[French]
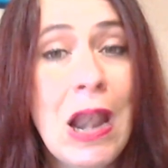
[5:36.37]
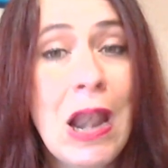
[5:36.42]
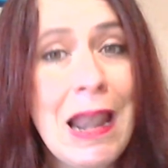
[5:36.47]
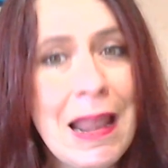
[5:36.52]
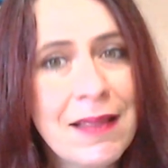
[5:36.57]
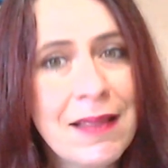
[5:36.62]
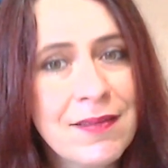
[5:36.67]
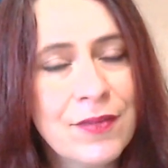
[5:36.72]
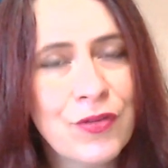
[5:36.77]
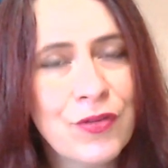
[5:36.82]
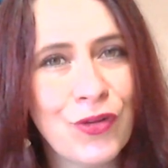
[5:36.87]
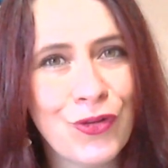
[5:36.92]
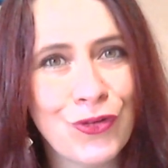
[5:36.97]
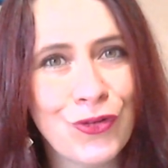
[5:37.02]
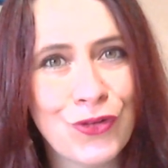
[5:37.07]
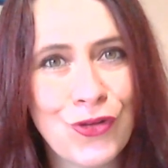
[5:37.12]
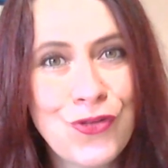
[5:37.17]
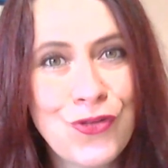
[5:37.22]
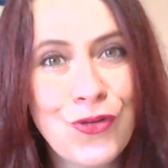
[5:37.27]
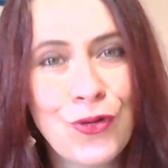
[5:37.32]
Là, c'est
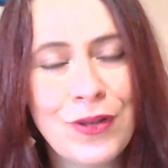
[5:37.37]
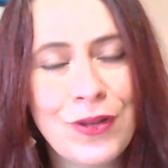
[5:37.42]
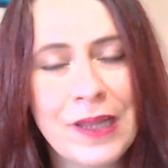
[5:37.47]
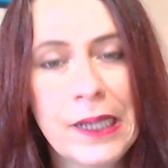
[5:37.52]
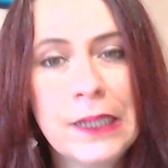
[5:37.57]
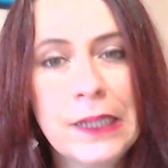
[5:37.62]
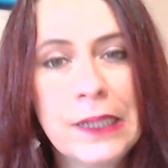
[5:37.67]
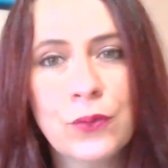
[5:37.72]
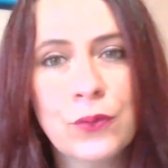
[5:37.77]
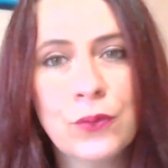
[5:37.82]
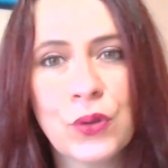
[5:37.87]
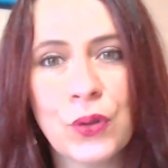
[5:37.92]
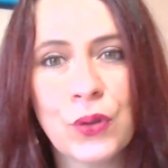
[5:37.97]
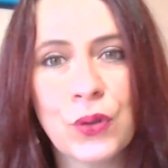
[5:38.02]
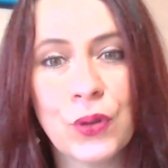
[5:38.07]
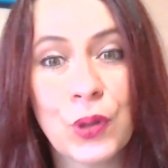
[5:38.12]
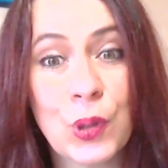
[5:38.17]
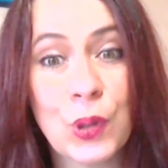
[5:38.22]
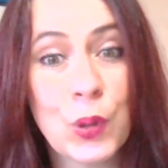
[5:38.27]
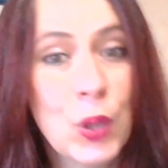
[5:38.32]
un jeune soldat, donc
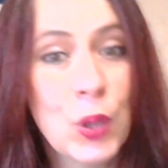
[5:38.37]
euh,